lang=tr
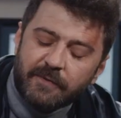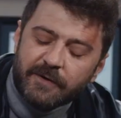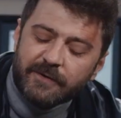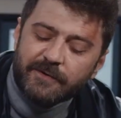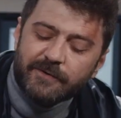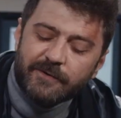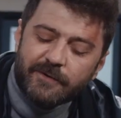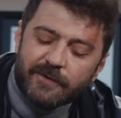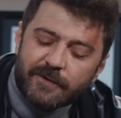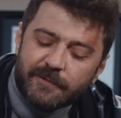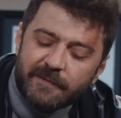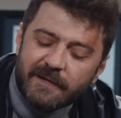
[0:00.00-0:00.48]
Bu
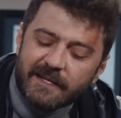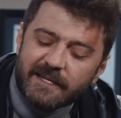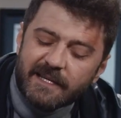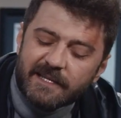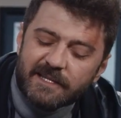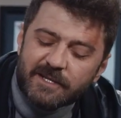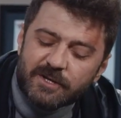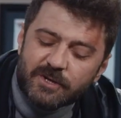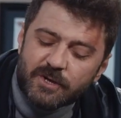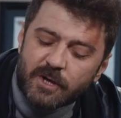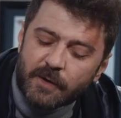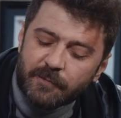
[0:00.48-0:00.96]
Nuri
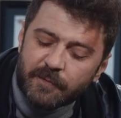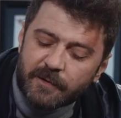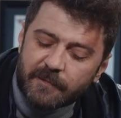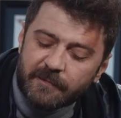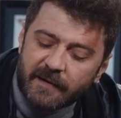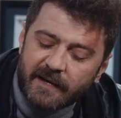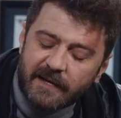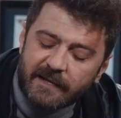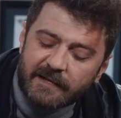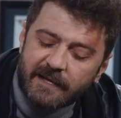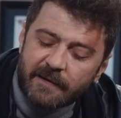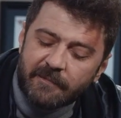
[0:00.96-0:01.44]
gece
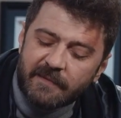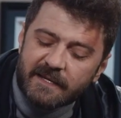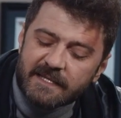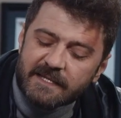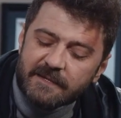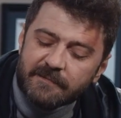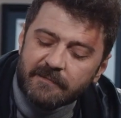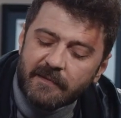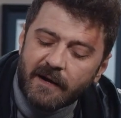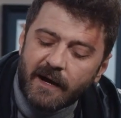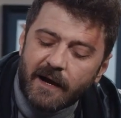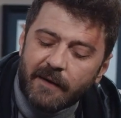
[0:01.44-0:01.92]
Chopper bana
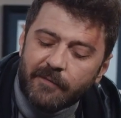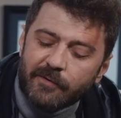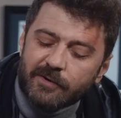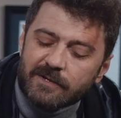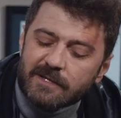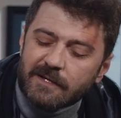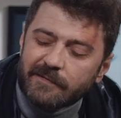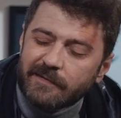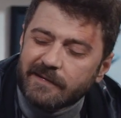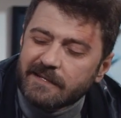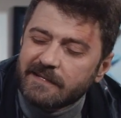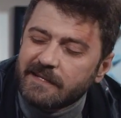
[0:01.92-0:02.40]
demesin mi abi
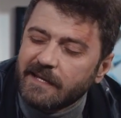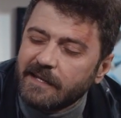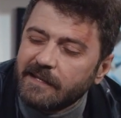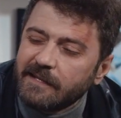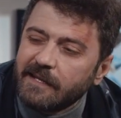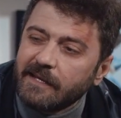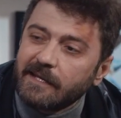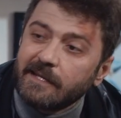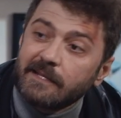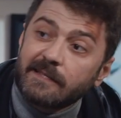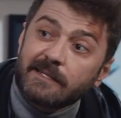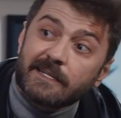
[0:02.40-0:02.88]
o zaman
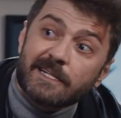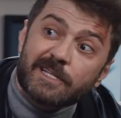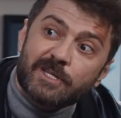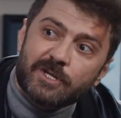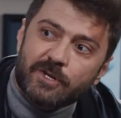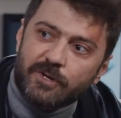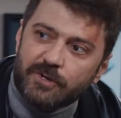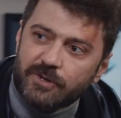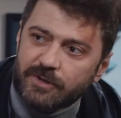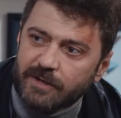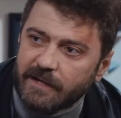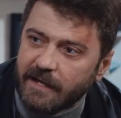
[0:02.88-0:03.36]
sen de git
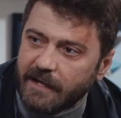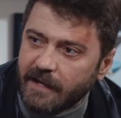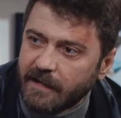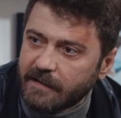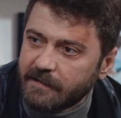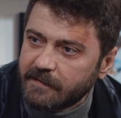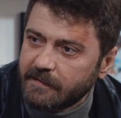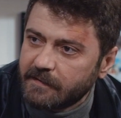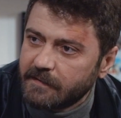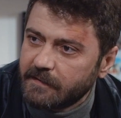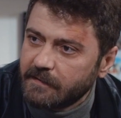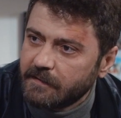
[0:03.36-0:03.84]
kış uykusuna yat.